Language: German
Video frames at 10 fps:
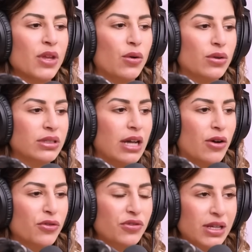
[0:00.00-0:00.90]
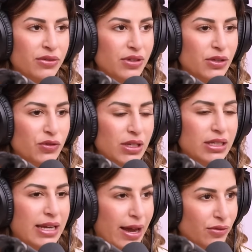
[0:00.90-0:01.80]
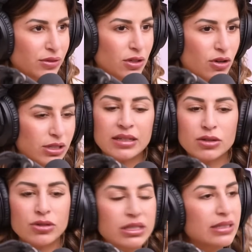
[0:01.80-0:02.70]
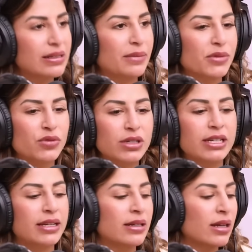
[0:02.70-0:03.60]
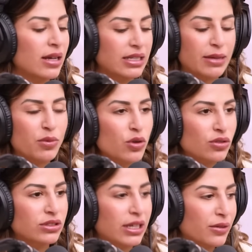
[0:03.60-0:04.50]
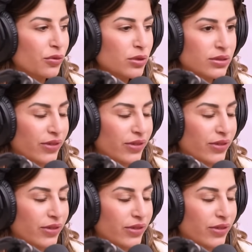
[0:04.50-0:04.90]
und auch viele, viele, viele Nerven gekostet. Kurz gesagt, mir wurde den, der Boden unter den Füßen